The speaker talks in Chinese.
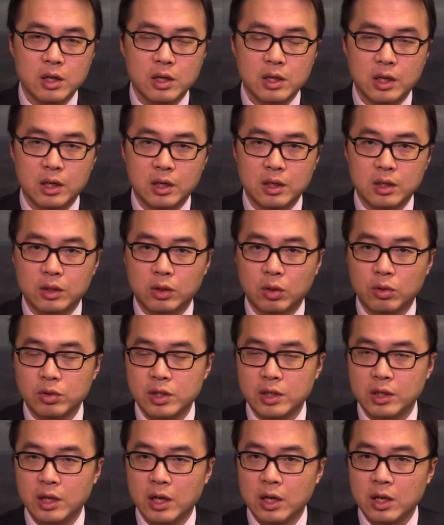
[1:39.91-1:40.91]
呃，同
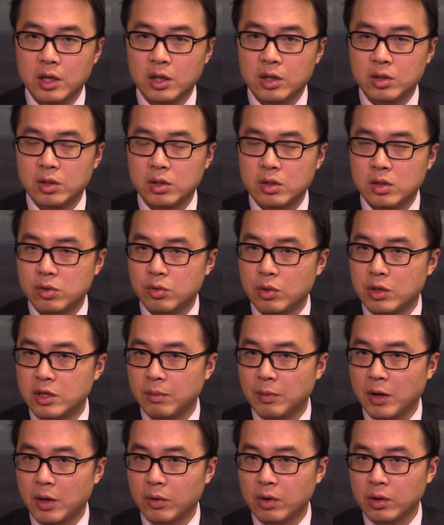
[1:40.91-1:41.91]
时呢，随
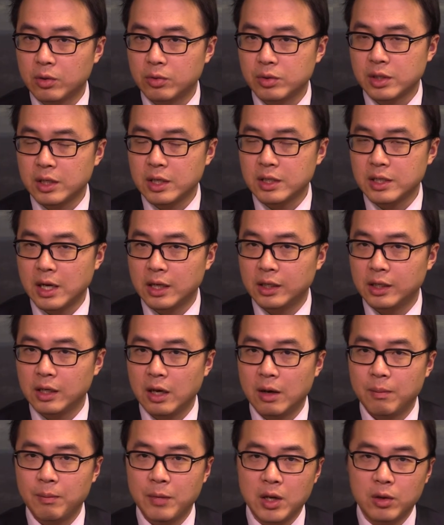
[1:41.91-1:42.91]
着美国股市的下跌
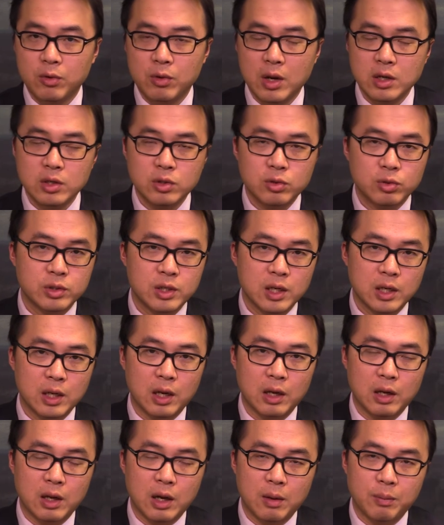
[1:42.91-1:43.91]
啊，美元出现了
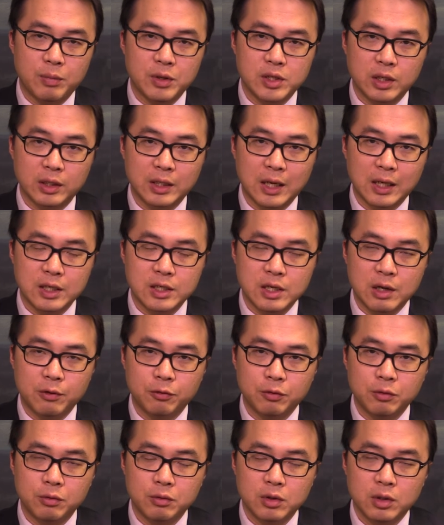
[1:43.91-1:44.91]
啊比较大的涨
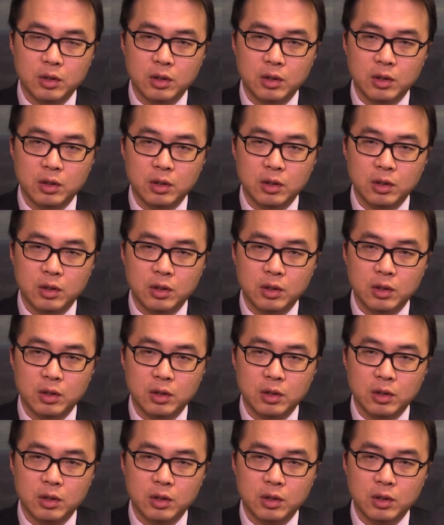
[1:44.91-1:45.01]
幅。